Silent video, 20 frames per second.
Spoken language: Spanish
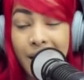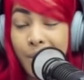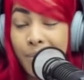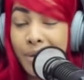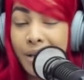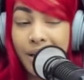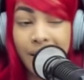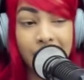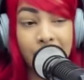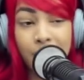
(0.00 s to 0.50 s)
A
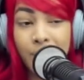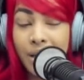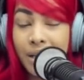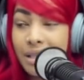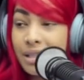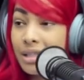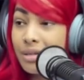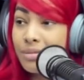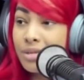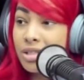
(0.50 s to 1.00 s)
mí nadie me
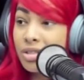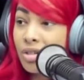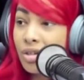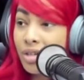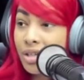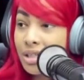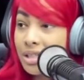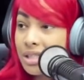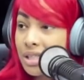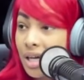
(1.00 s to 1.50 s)
quita mi
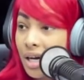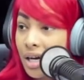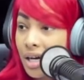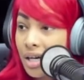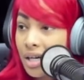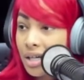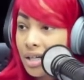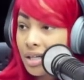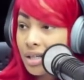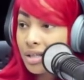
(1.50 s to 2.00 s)
sonrisa.
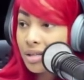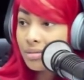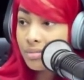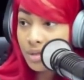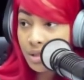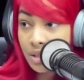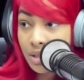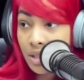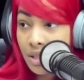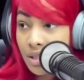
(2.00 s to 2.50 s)
Ay.
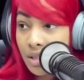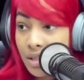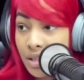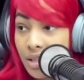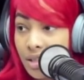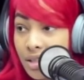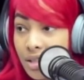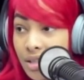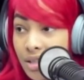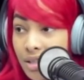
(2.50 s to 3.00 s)
¿Entiendes?
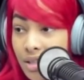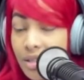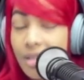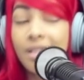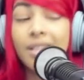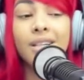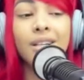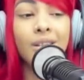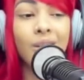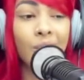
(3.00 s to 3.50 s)
Sí.
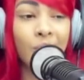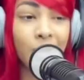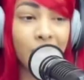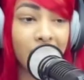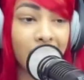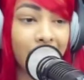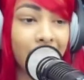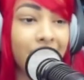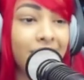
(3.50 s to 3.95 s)
Ok.